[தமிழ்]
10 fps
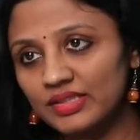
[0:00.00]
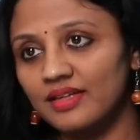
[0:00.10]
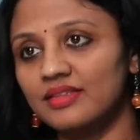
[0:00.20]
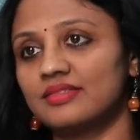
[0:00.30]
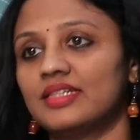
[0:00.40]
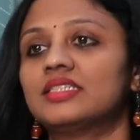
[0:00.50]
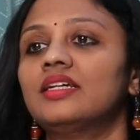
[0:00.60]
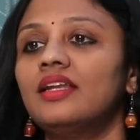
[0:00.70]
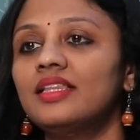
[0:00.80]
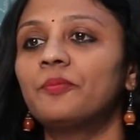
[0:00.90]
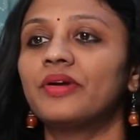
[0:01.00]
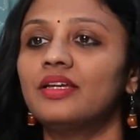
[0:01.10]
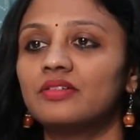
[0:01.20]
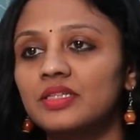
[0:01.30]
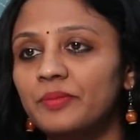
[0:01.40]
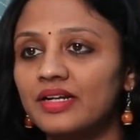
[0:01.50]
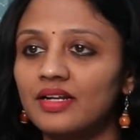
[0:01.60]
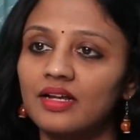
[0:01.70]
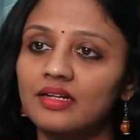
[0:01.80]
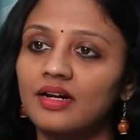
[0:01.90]
அந்த அந்த செக்ஷனில் இந்த பையன் வந்து
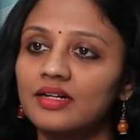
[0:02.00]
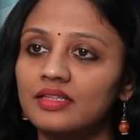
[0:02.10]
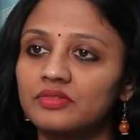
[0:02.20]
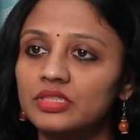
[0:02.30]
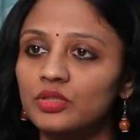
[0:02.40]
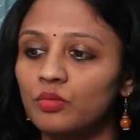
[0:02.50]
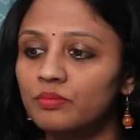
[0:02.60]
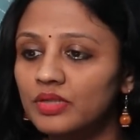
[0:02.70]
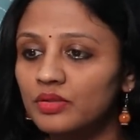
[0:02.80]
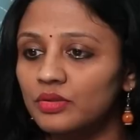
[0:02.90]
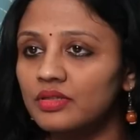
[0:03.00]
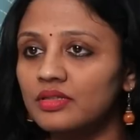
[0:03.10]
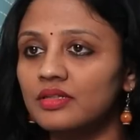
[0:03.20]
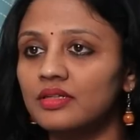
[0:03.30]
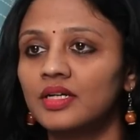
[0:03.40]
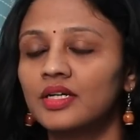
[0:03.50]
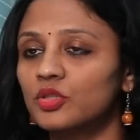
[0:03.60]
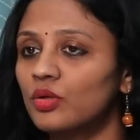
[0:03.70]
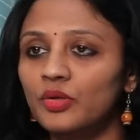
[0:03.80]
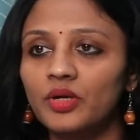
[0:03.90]
பெட்டராக இருக்கான்றது வந்து ரொம்ப ஒரு
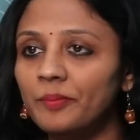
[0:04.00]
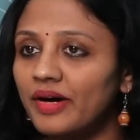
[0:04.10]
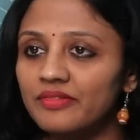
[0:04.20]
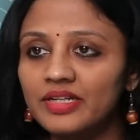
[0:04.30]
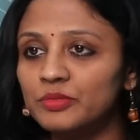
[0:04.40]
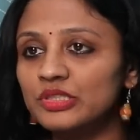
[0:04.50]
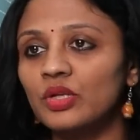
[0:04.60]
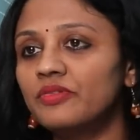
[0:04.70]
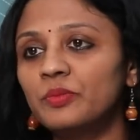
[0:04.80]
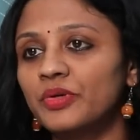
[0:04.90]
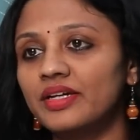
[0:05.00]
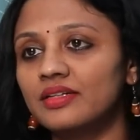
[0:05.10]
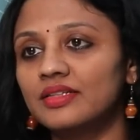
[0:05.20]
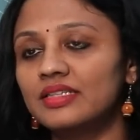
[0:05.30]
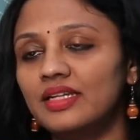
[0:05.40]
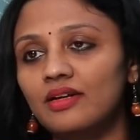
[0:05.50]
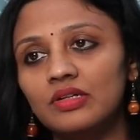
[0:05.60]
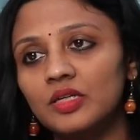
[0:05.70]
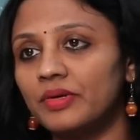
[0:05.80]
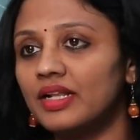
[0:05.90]
தொலைநோக்கு பார்வையை நம்ம சொல்லவே முடியாது இதிலே
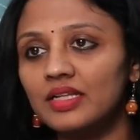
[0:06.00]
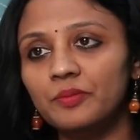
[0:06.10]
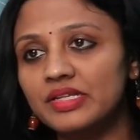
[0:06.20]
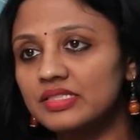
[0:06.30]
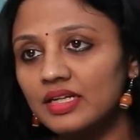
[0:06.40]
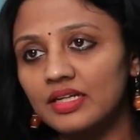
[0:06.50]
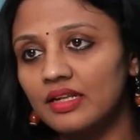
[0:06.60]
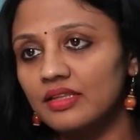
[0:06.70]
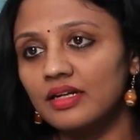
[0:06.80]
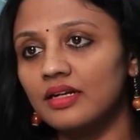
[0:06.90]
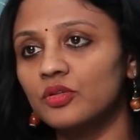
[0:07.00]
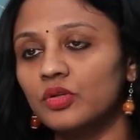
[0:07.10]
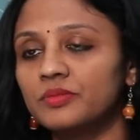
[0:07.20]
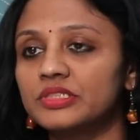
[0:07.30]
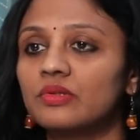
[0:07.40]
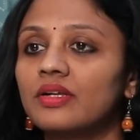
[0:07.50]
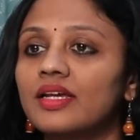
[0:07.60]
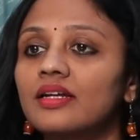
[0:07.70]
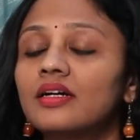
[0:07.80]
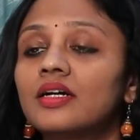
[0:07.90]
அவங்களுக்கு மனநல பிரச்சனைகள் இருந்திருக்கலாம்னு கூட நம்ம சொல்லலாம்
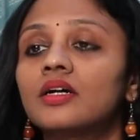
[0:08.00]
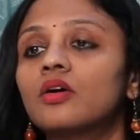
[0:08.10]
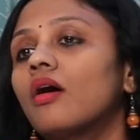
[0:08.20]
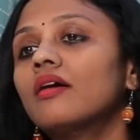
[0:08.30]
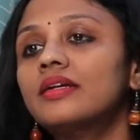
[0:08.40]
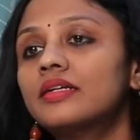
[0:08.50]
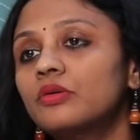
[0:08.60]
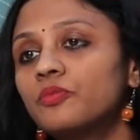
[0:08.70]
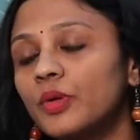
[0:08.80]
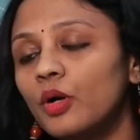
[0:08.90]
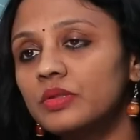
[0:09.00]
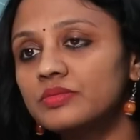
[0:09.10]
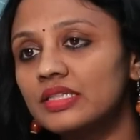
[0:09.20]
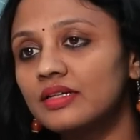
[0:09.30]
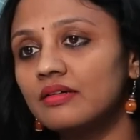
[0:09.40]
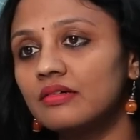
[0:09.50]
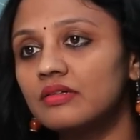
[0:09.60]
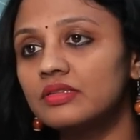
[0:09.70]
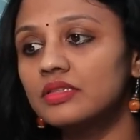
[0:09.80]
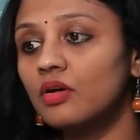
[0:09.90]
ஏன்னா காக்னேட்டிவ் ப்ராப்ளம்ஸ்
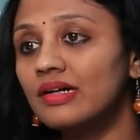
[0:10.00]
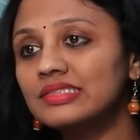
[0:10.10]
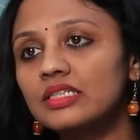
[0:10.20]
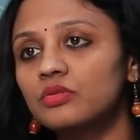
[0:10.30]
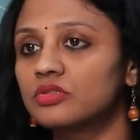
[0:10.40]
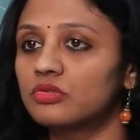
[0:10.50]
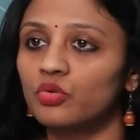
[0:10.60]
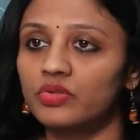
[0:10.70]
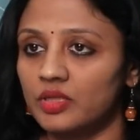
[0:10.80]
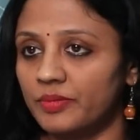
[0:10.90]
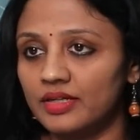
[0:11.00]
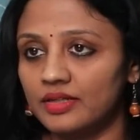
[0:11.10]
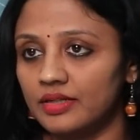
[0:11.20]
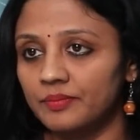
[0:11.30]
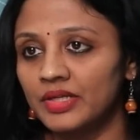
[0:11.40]
இருக்கிறவங்களுக்கு வந்து கான்சிக்வன்சஸ் யோசிக்க மாட்டாங்க